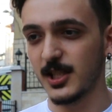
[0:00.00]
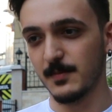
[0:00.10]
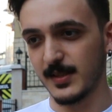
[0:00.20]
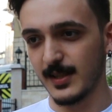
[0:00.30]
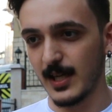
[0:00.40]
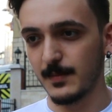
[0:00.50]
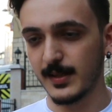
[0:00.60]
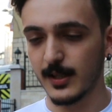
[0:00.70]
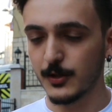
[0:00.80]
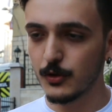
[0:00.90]
Bizim
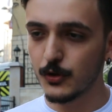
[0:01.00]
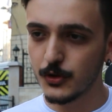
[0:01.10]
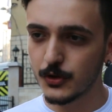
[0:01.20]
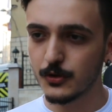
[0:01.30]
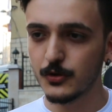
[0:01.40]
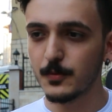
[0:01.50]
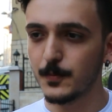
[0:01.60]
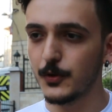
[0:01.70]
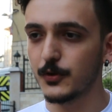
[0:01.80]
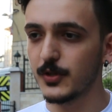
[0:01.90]
gelmesi gerekiyor. Küçük,
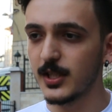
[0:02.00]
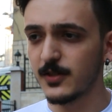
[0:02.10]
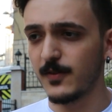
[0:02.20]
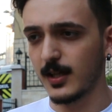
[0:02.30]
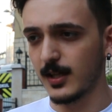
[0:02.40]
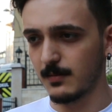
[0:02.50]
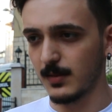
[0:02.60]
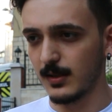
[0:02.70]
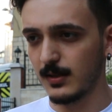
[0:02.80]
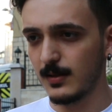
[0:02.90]
büyüktür hiç fark
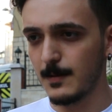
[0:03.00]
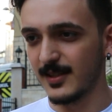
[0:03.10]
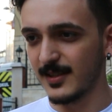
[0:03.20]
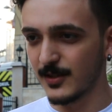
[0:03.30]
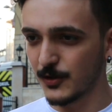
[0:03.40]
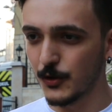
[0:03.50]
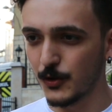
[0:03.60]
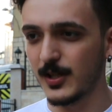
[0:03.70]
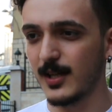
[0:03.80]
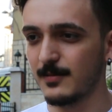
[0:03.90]
etmez.
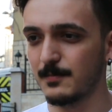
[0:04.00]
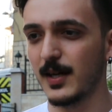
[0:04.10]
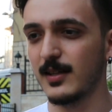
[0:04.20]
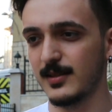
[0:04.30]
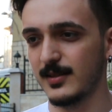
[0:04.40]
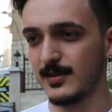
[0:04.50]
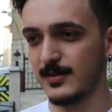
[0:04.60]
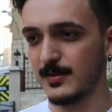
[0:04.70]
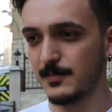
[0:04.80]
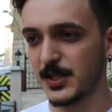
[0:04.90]
Gönülden bağlı
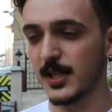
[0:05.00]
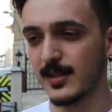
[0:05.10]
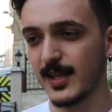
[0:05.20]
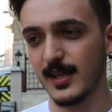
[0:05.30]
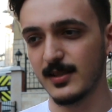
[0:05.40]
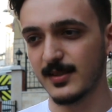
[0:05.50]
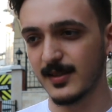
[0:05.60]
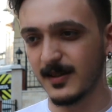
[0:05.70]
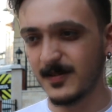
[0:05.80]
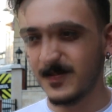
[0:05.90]
bir şekilde
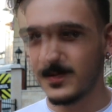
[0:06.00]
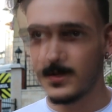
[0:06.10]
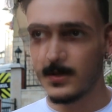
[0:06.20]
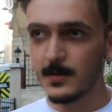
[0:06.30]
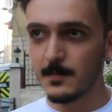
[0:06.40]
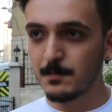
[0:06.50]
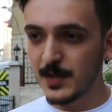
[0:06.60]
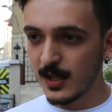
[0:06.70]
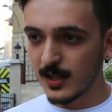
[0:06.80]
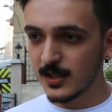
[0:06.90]
gelirse.
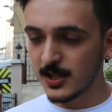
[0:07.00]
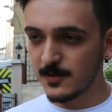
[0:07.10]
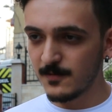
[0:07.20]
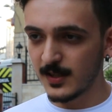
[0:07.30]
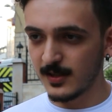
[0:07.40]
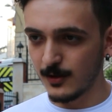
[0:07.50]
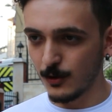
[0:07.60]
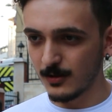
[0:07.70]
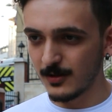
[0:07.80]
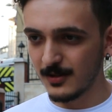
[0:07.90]
Bir arkadaşım vesile
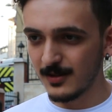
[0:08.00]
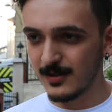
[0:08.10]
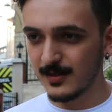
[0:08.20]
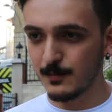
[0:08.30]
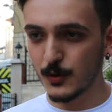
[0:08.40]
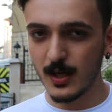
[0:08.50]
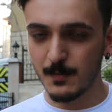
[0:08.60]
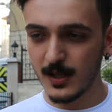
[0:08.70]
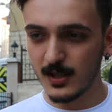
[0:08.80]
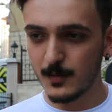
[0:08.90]
oldu. Buraya
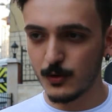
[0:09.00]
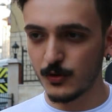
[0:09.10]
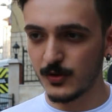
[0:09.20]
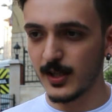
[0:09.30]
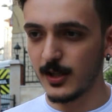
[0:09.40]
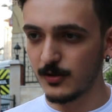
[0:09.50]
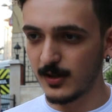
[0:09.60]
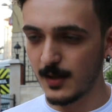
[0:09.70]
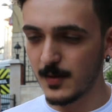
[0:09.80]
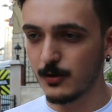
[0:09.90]
bağlama kursuna geliyordu,
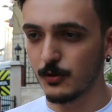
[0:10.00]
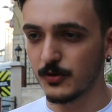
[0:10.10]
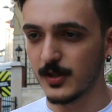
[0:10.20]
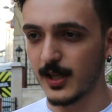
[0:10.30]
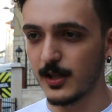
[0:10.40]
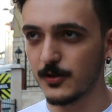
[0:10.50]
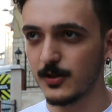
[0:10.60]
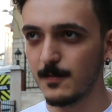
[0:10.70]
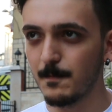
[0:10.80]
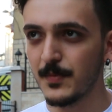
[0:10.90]
semah kursuna
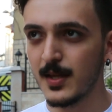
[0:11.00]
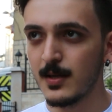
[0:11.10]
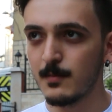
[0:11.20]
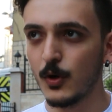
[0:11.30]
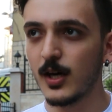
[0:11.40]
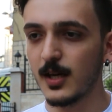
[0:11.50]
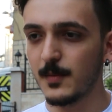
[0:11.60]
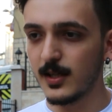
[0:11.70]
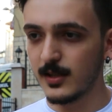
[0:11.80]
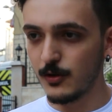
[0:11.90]
geliyordu. Muharrem
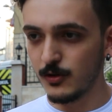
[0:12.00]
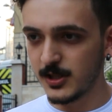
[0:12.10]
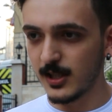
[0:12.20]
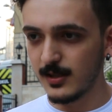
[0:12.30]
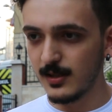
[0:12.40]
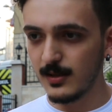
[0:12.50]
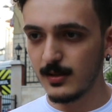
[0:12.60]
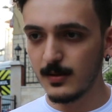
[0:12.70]
ayından önceydi.